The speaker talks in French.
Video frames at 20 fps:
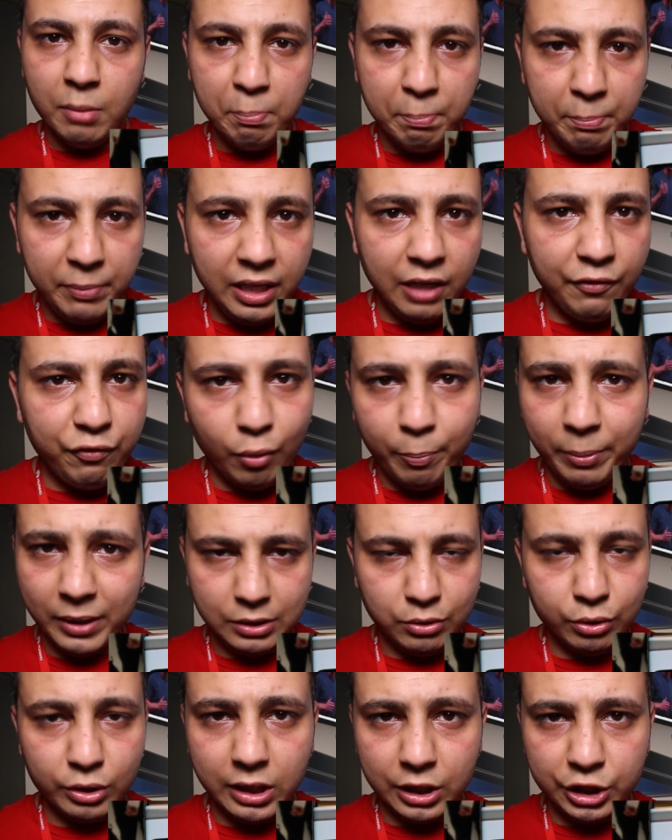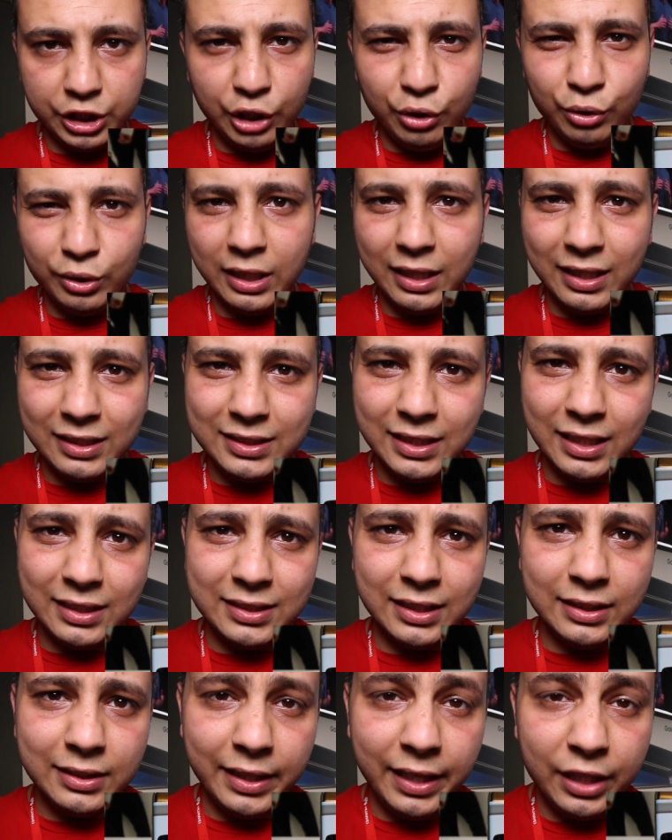mais il faut pas se le cacher, le Galaxy
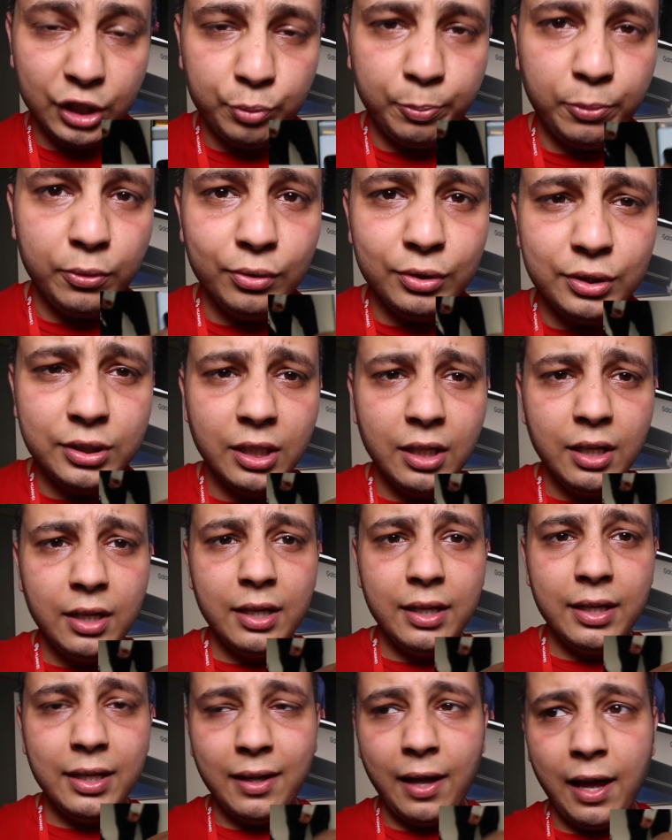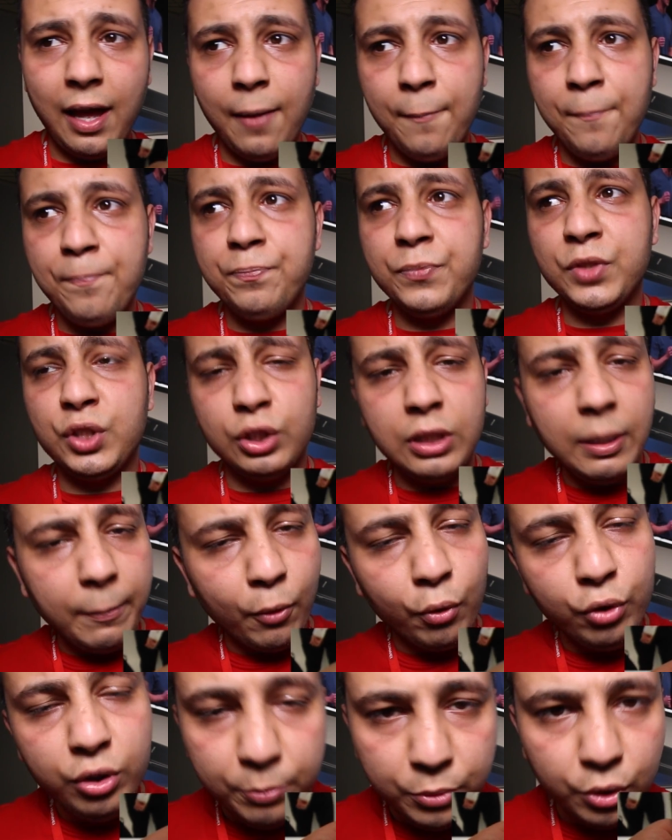S7 Edge Plus se
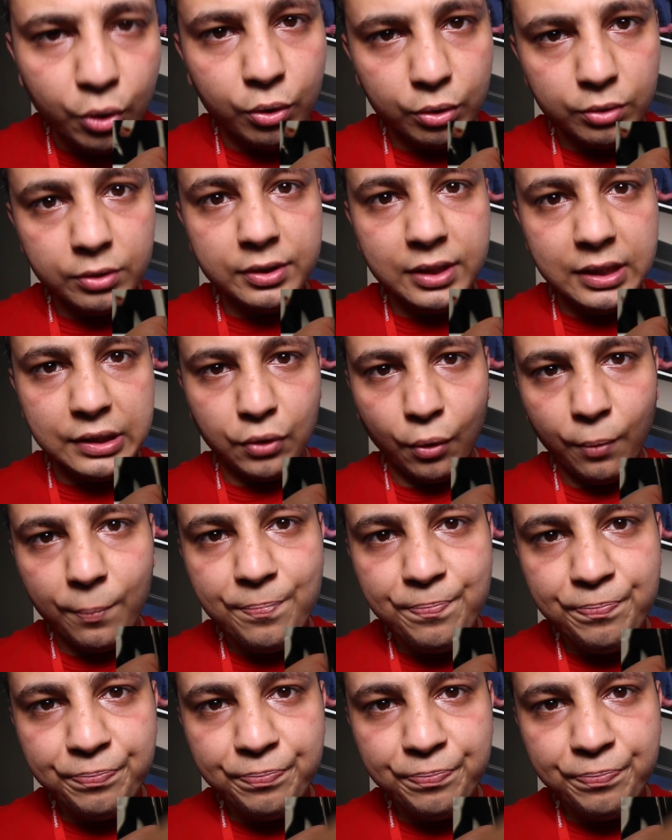débrouille mieux, disons.